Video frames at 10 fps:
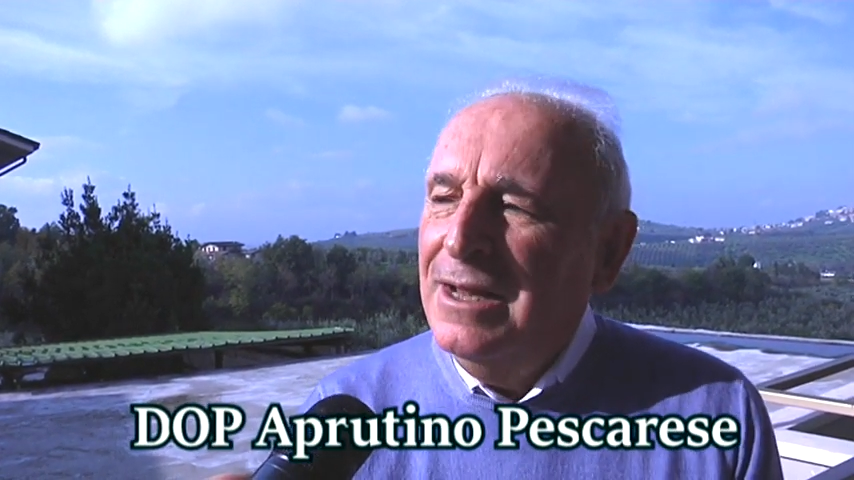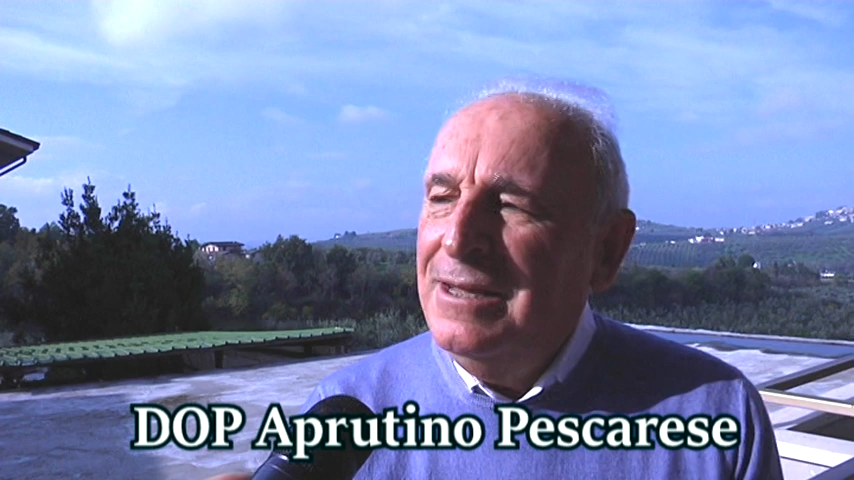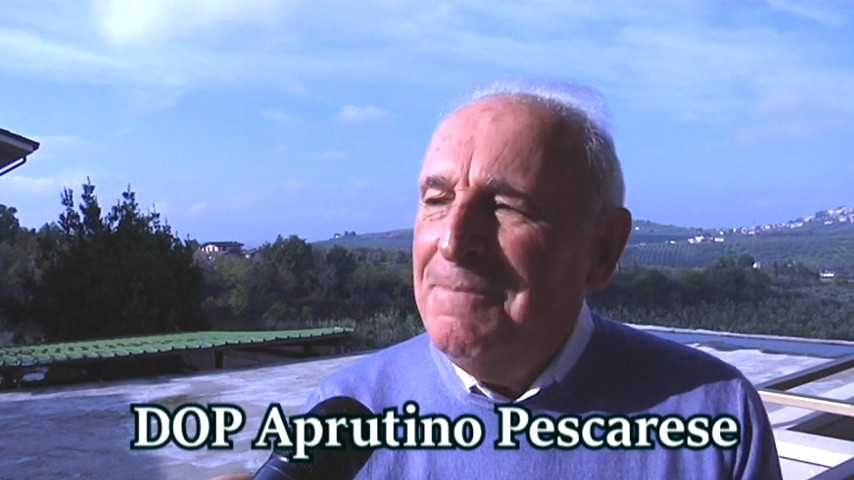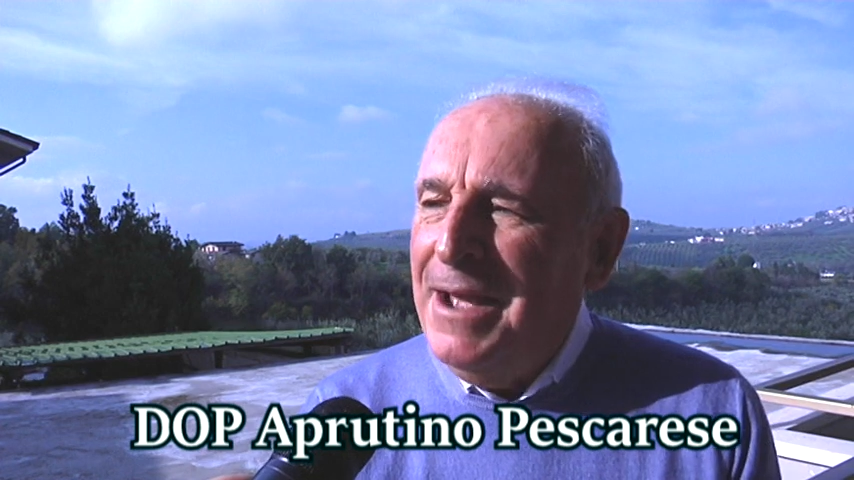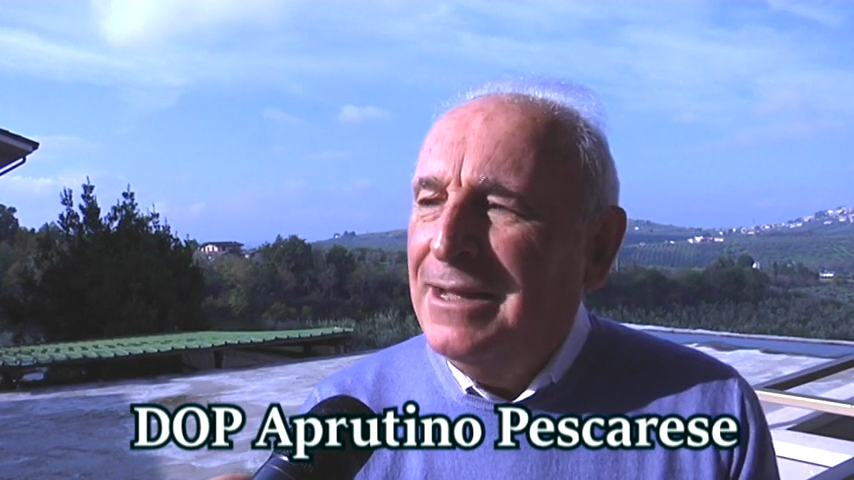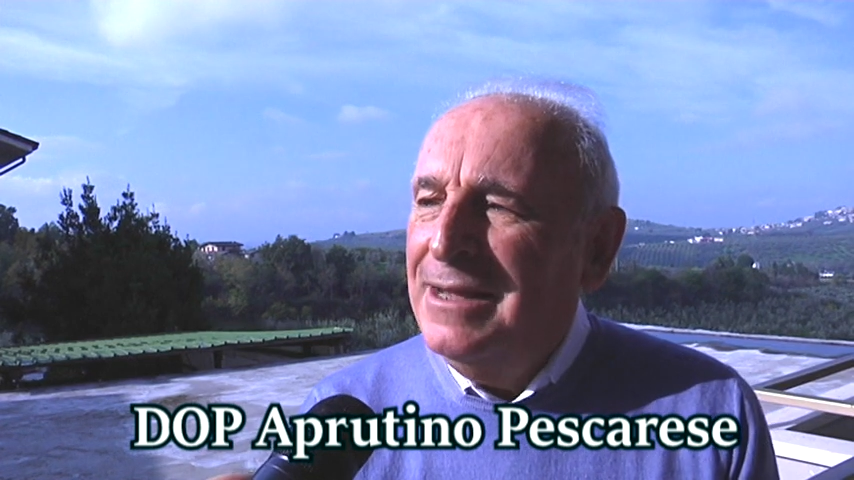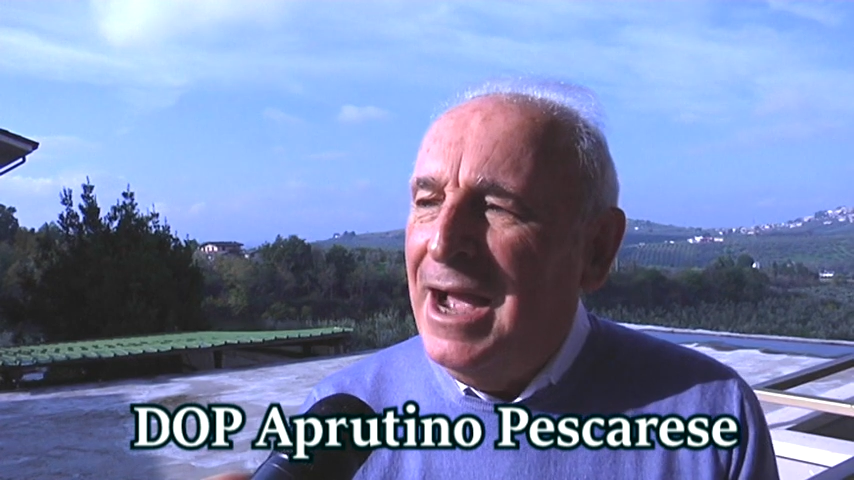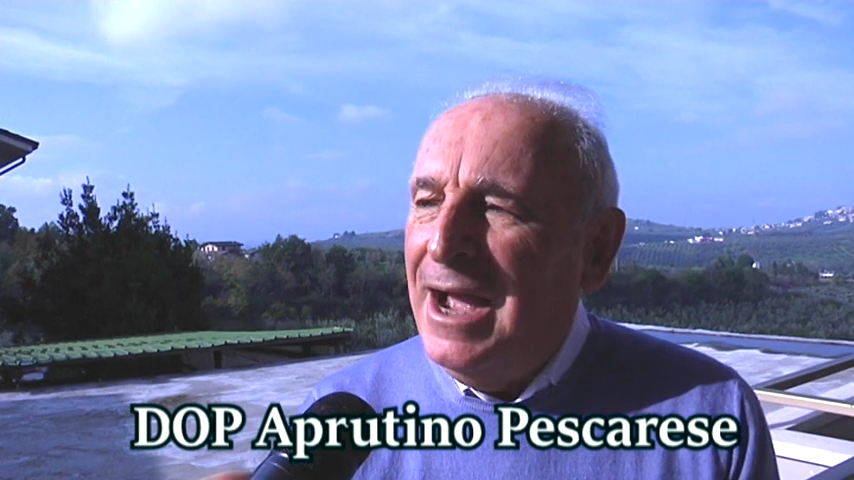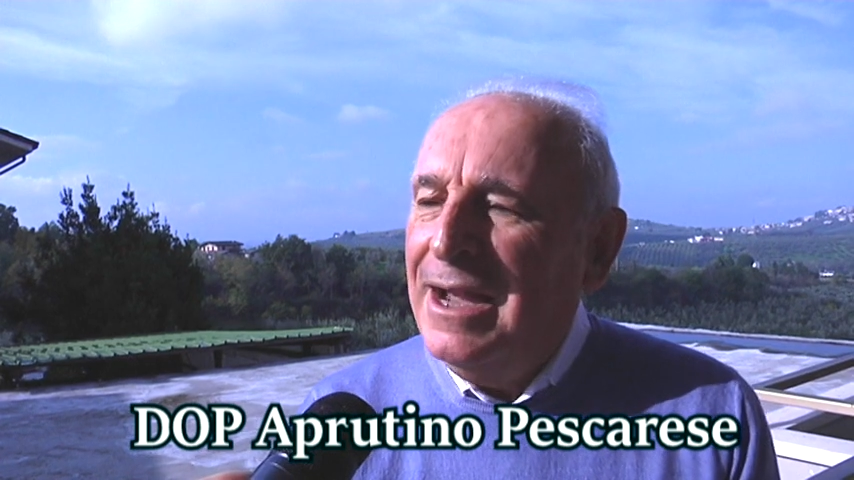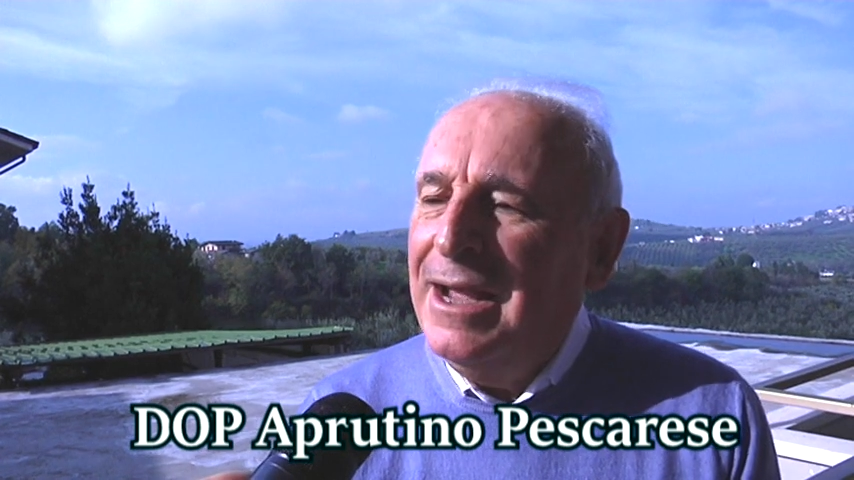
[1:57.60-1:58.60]
dipende
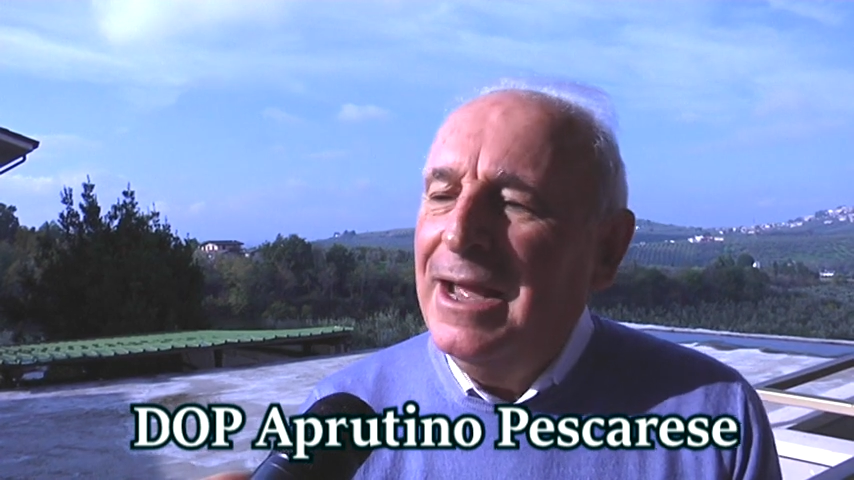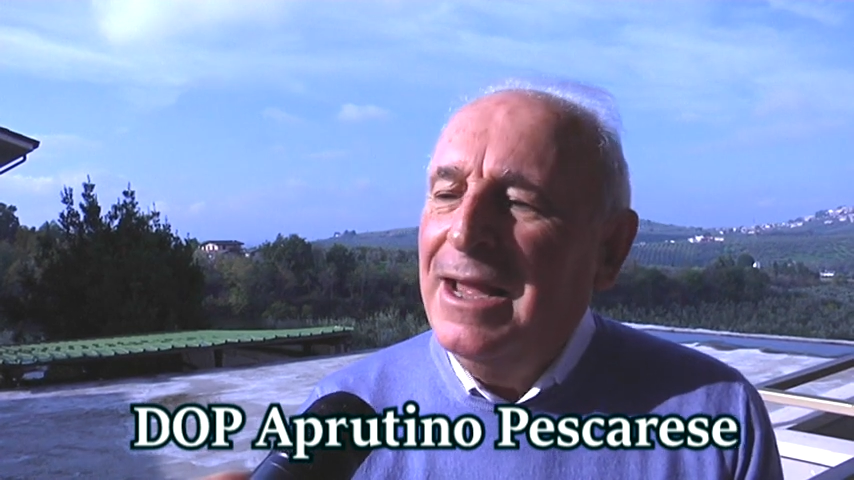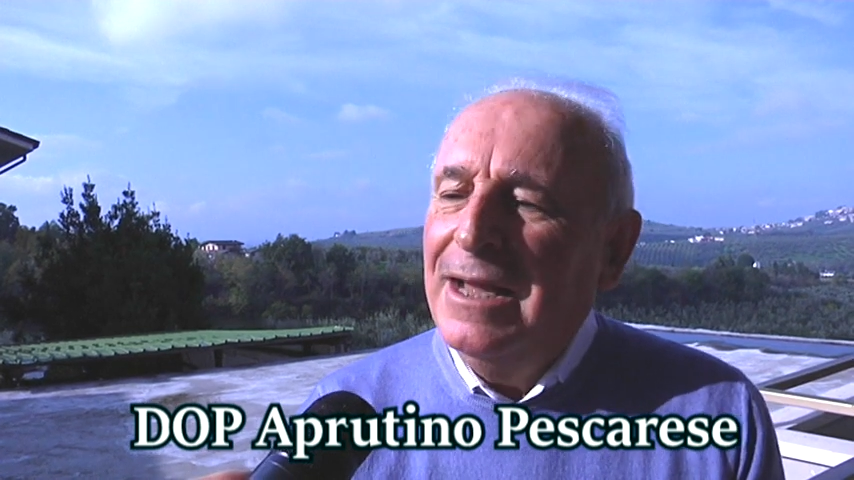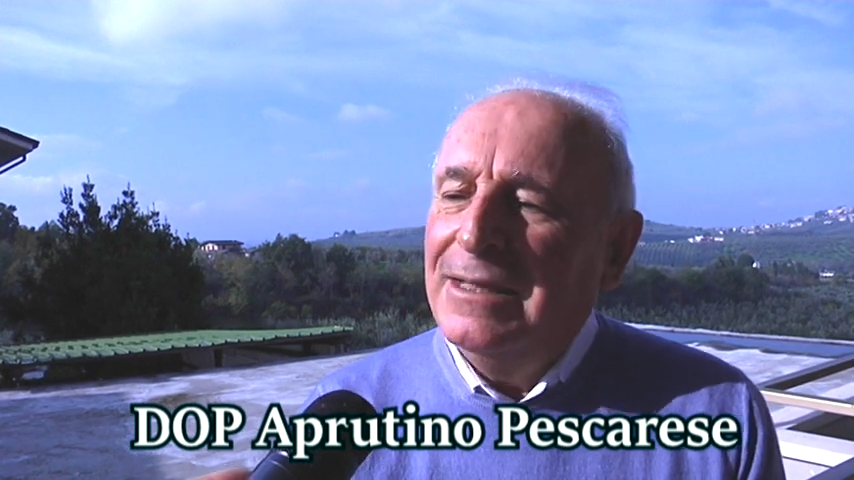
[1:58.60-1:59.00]
anche